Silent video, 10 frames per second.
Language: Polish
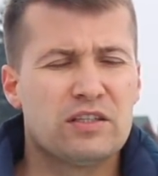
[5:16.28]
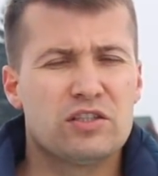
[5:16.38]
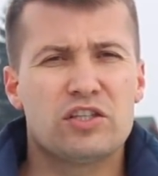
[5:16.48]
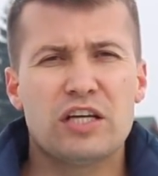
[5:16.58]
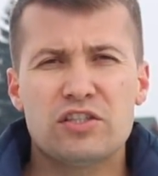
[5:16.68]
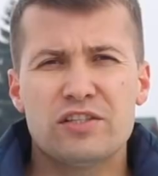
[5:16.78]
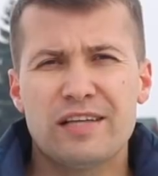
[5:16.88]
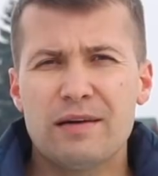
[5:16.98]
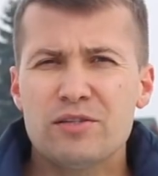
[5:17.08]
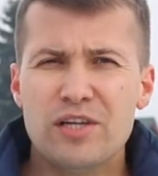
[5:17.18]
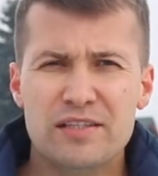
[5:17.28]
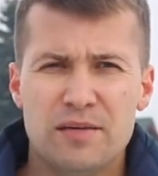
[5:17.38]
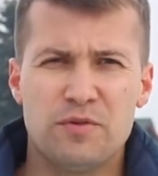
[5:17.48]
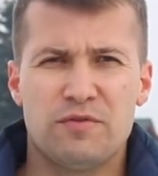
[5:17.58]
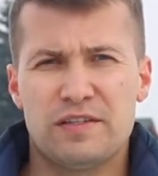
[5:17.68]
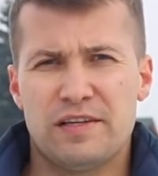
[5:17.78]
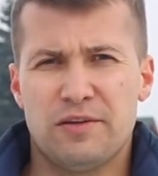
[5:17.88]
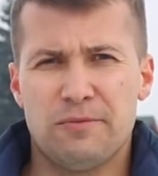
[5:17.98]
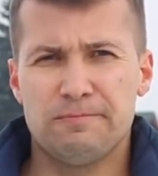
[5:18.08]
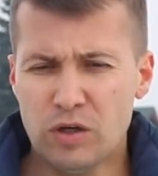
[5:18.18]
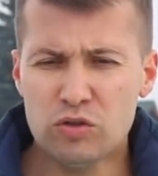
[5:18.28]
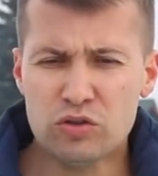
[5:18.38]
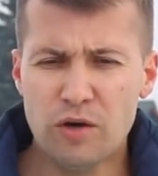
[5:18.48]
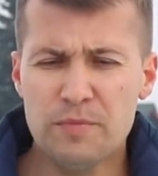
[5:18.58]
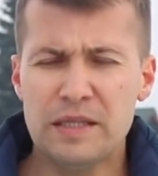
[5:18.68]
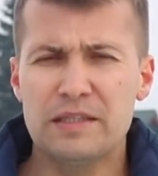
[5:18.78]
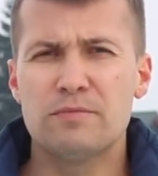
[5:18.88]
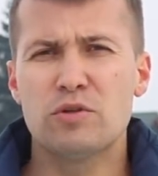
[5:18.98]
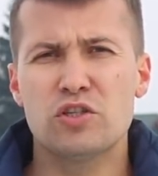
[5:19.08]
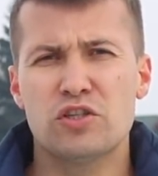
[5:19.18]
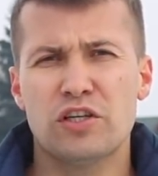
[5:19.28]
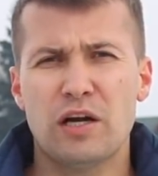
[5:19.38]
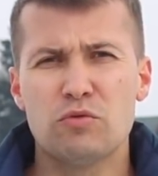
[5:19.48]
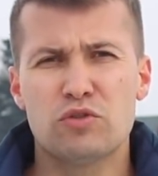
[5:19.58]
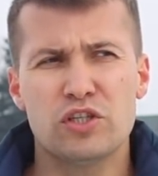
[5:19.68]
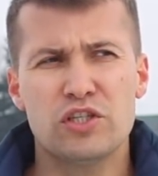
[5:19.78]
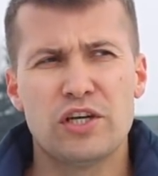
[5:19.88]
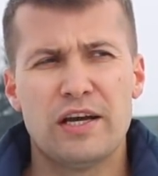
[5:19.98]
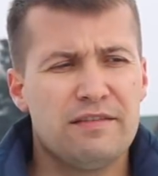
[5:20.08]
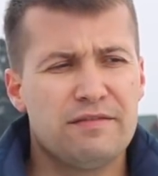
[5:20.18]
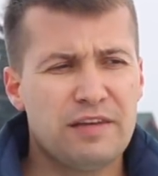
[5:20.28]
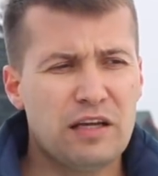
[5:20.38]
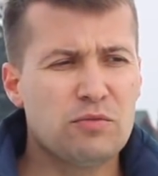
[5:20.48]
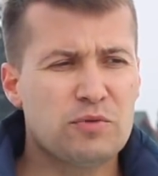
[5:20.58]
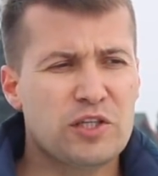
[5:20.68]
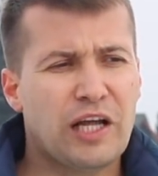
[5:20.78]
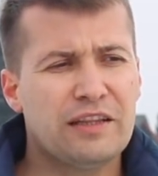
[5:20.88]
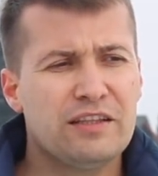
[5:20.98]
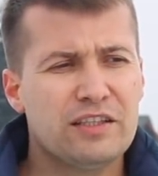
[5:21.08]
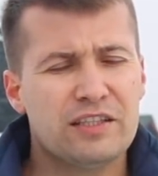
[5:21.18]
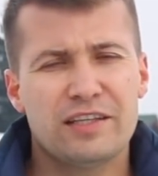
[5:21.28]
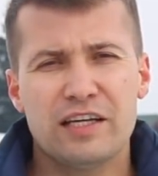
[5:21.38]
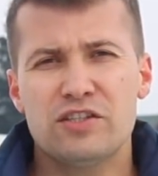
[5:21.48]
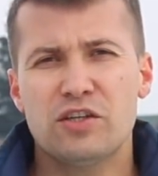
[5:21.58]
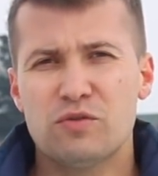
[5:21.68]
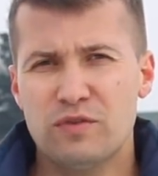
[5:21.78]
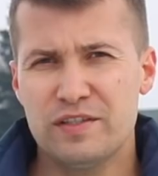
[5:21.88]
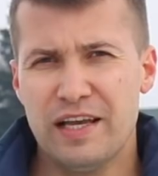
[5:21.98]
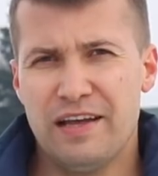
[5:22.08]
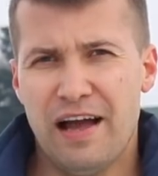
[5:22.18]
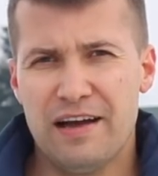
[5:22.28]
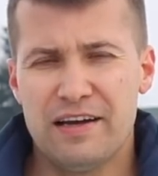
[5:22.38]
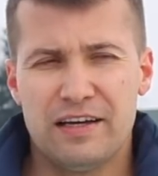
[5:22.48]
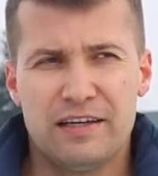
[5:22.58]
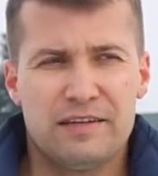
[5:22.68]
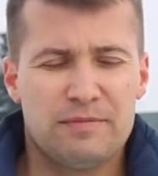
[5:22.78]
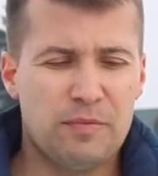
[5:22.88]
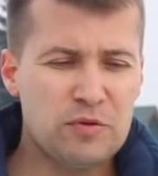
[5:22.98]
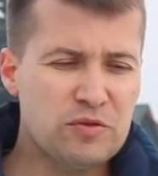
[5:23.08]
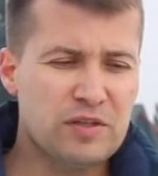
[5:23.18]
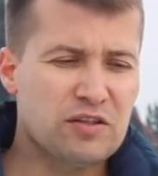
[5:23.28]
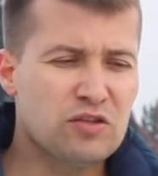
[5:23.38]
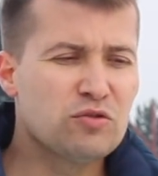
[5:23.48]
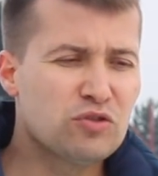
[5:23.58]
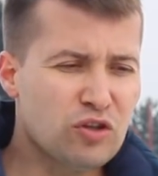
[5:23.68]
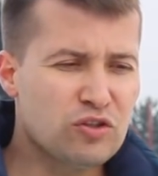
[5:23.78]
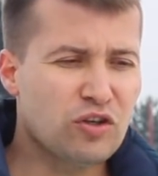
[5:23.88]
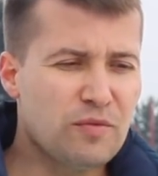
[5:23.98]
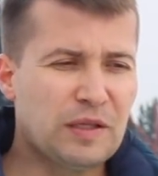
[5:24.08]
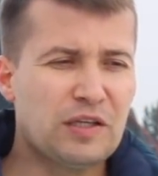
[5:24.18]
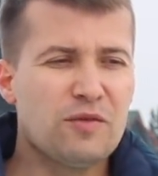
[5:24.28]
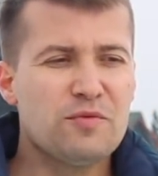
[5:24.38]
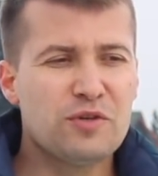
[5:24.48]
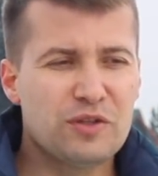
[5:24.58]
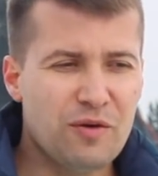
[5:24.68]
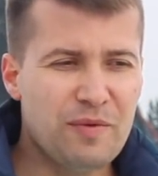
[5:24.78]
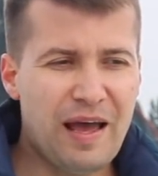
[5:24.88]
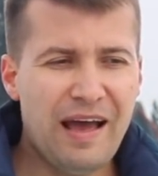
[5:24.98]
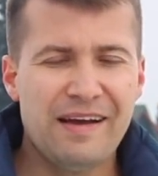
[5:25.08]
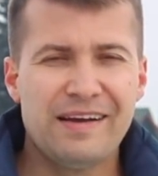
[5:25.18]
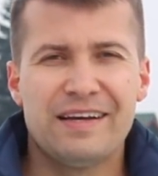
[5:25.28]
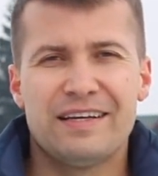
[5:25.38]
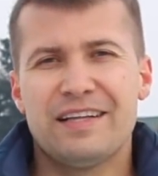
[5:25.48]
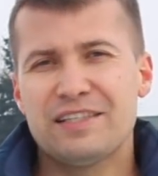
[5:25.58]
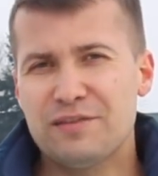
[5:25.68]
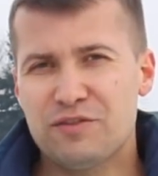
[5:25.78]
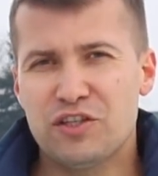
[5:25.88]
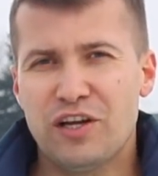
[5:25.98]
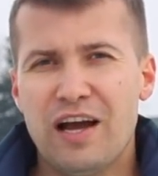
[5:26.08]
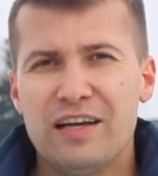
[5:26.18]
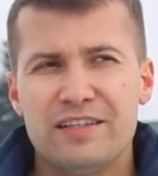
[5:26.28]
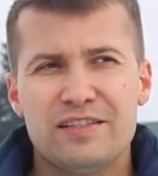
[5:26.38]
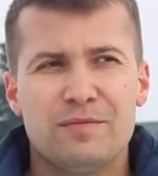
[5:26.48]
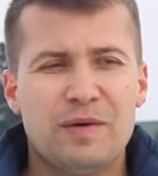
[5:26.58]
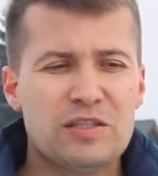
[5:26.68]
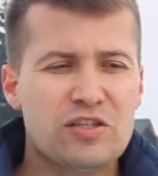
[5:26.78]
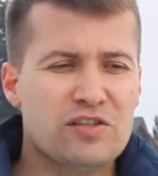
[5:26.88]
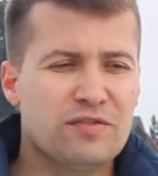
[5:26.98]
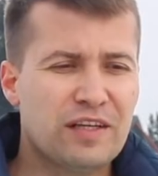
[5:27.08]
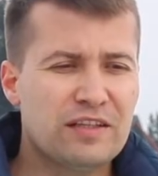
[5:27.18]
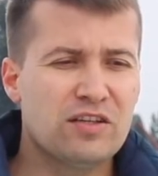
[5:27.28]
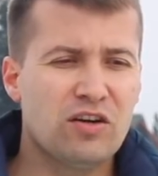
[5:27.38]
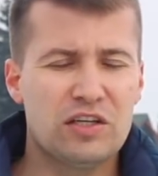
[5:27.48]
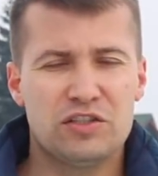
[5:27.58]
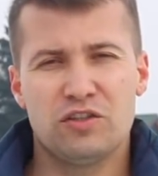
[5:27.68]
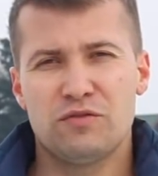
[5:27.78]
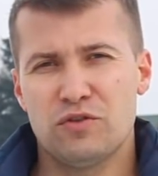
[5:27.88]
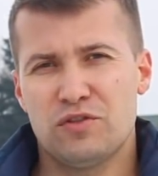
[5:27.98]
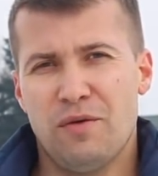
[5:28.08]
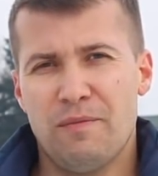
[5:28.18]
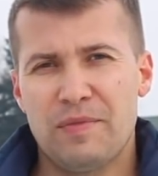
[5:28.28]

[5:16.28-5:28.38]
rzeczy cały czas robią facetom. Od kobiet możesz się nauczyć wielu przydatnych technik uwodzenia po prostu zastosuj to, co kobiety robiły tobie na dziewczynach i zobaczysz, że wtedy role się odwrócą.